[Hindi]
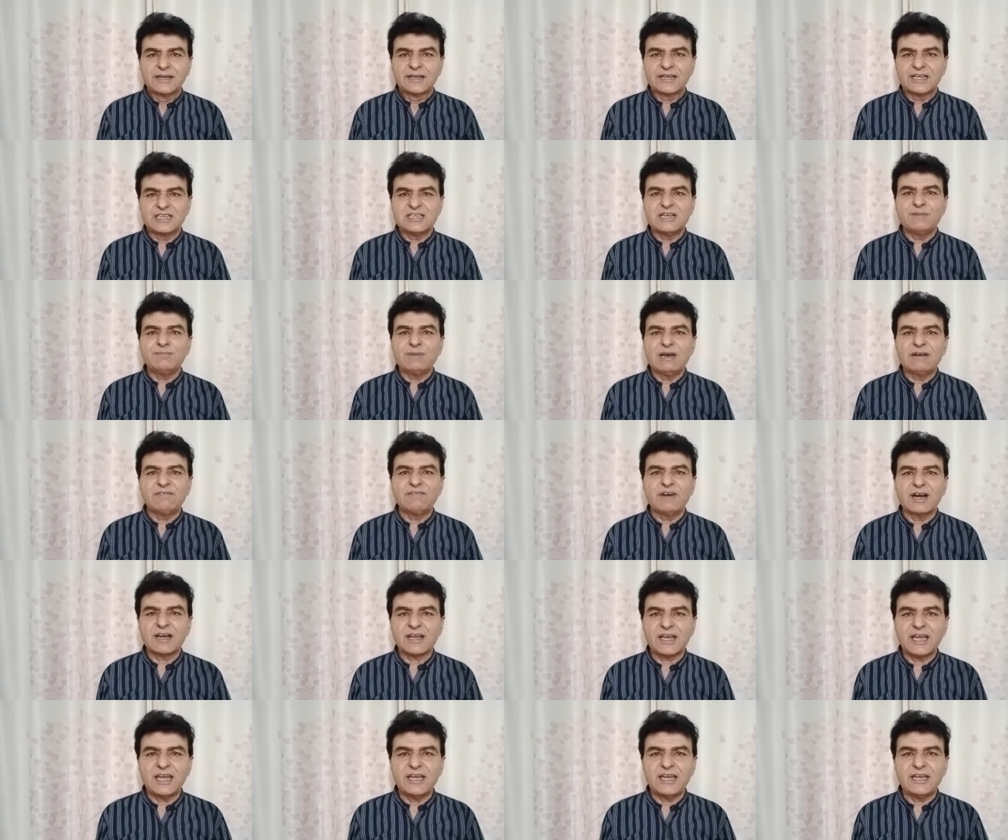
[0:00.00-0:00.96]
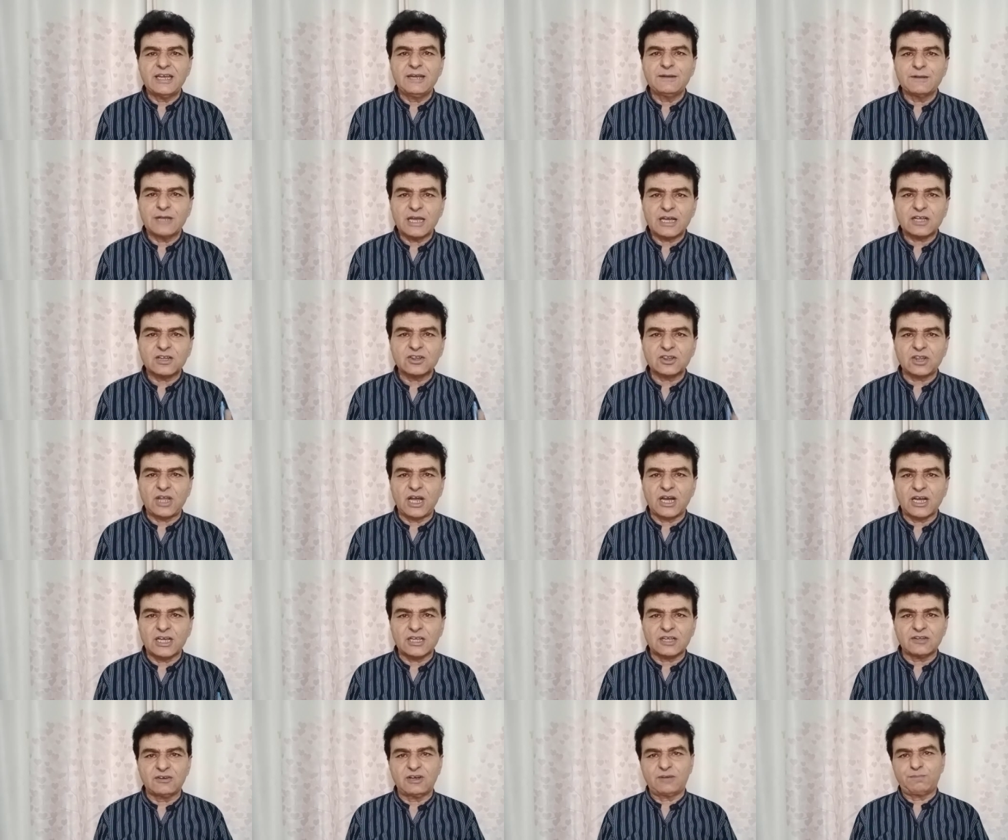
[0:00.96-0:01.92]
कि जी मैं वाकई ही एक
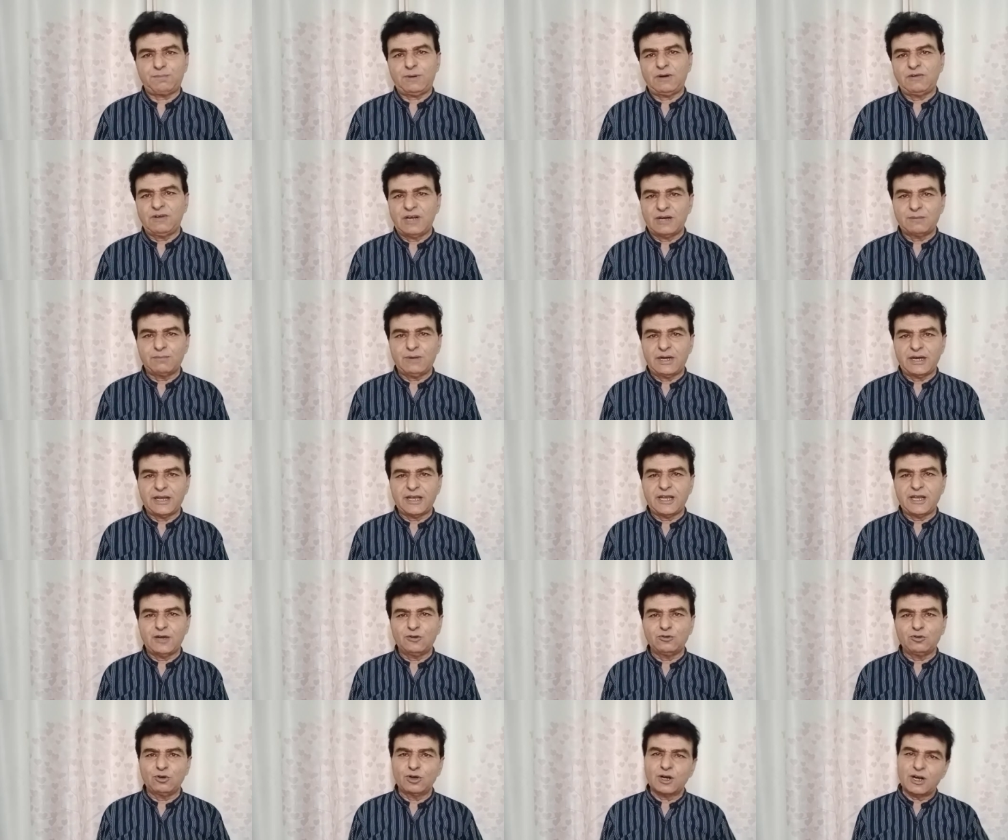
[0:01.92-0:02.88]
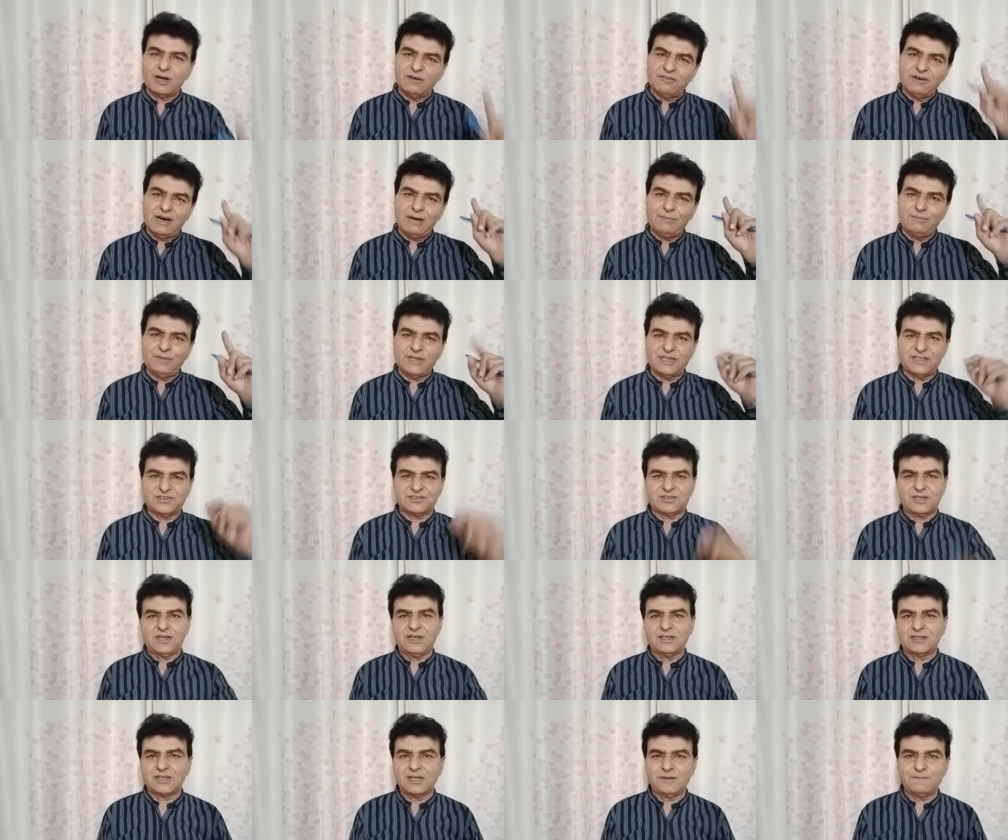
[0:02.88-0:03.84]
ताकतवर पहलवान बन गया हूँ और अवाम मेरे
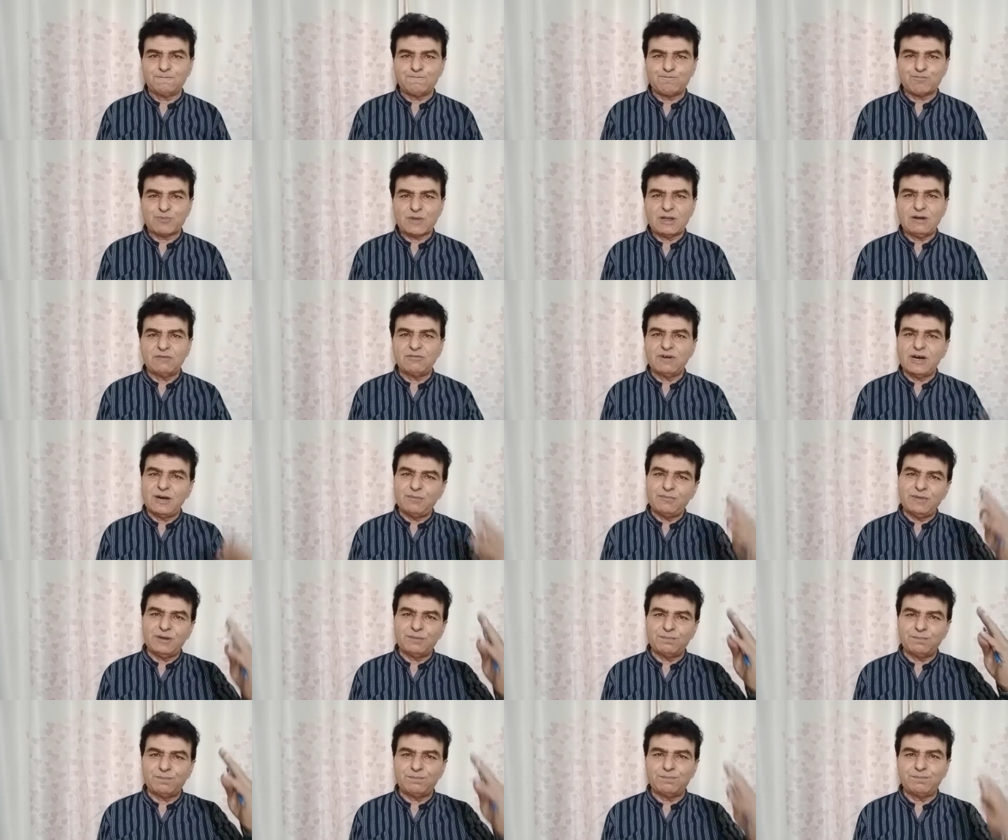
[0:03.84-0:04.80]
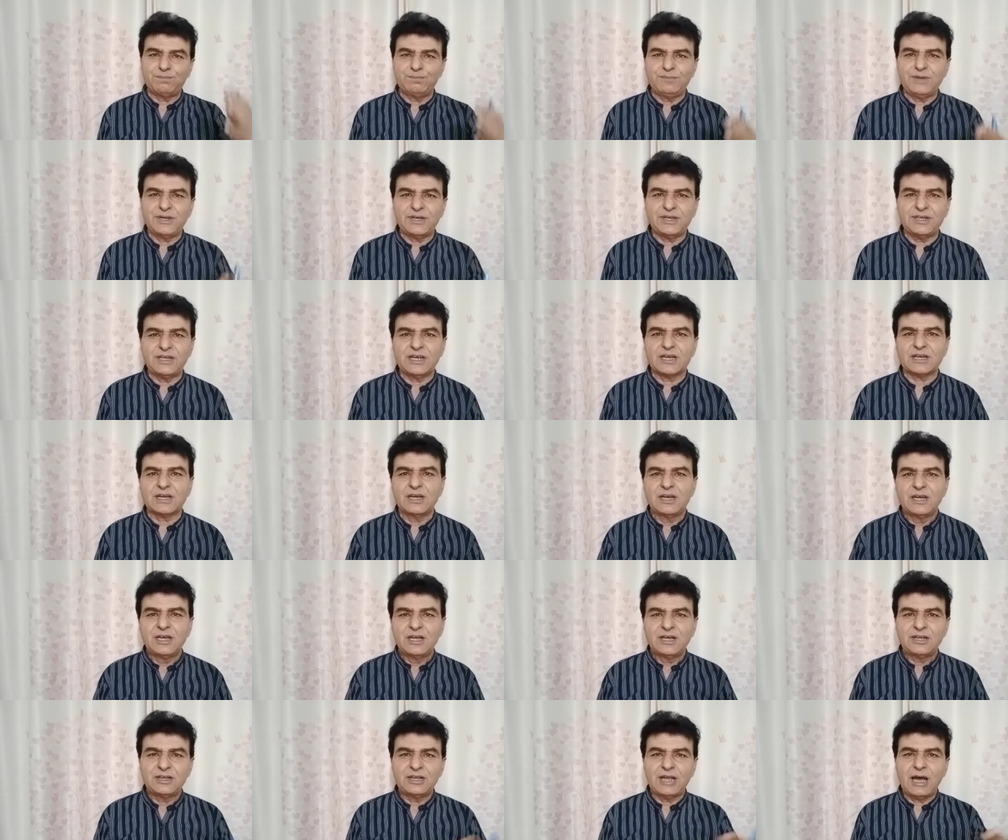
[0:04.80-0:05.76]
साथ है अवाम में मेरी एक
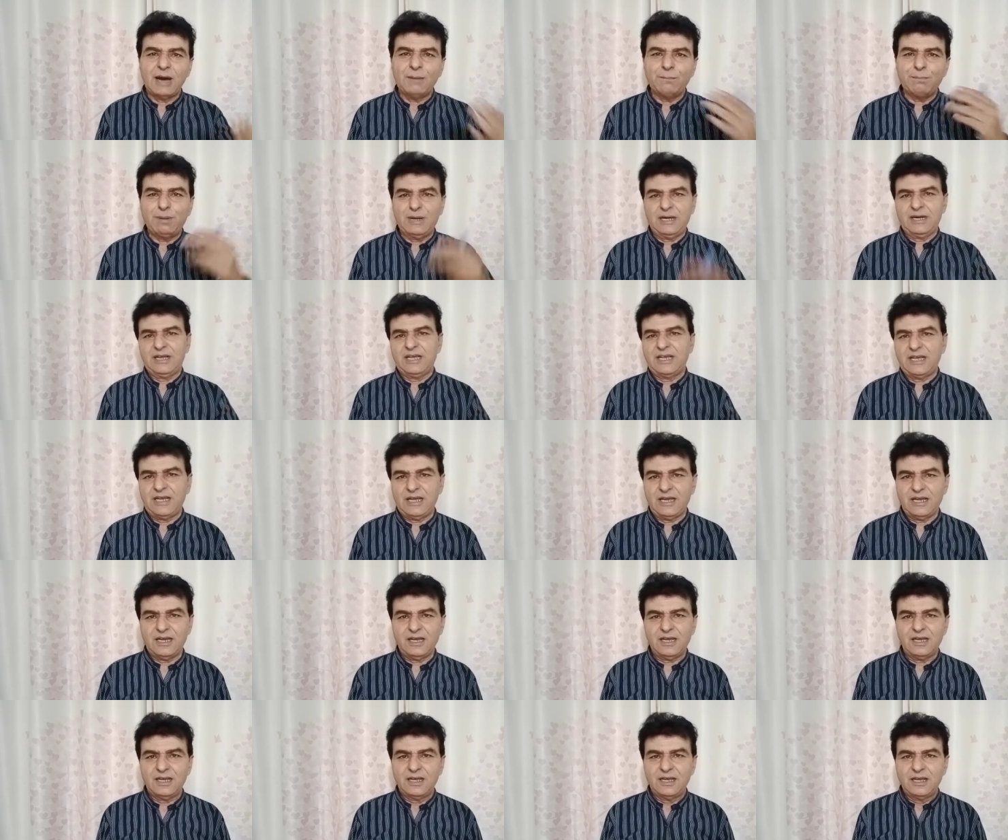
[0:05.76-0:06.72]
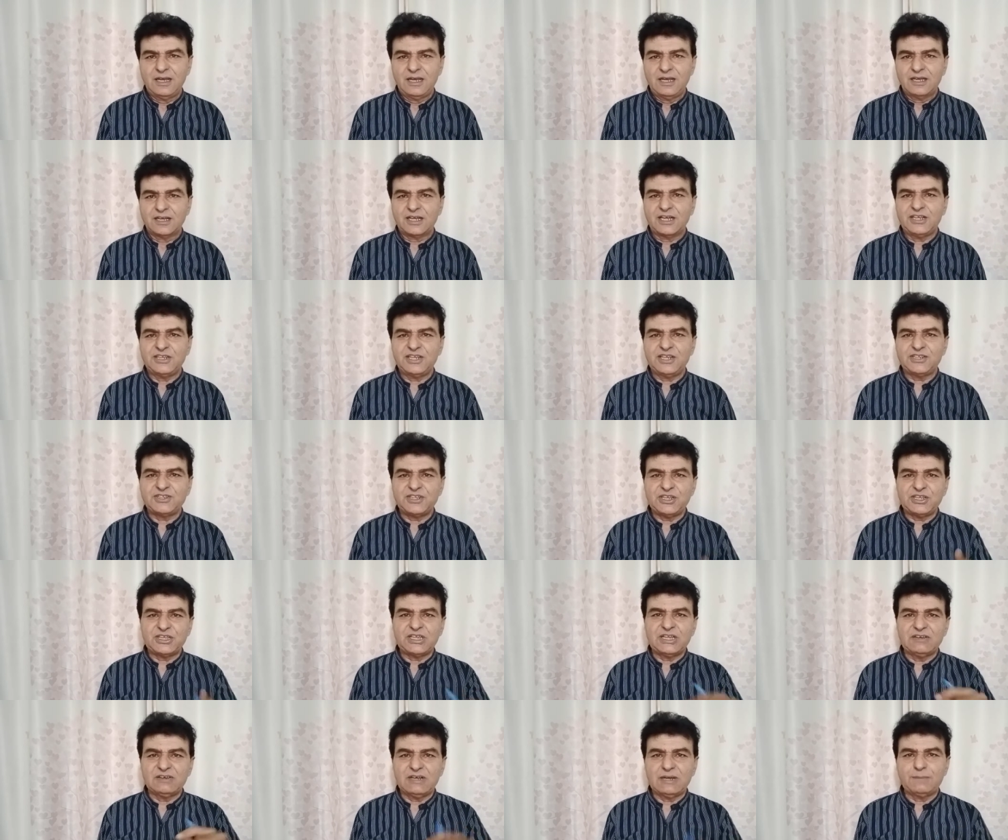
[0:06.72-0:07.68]
नाम बन गया है कि ये
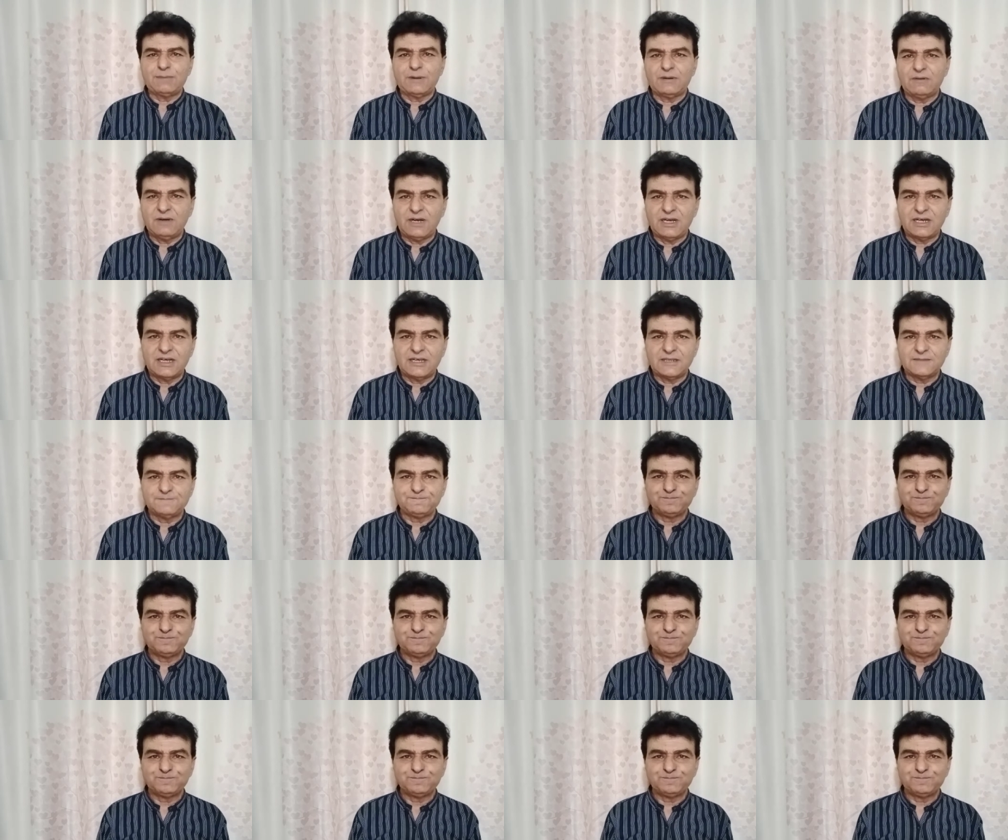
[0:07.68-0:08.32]
जीतने वाला पहलवान है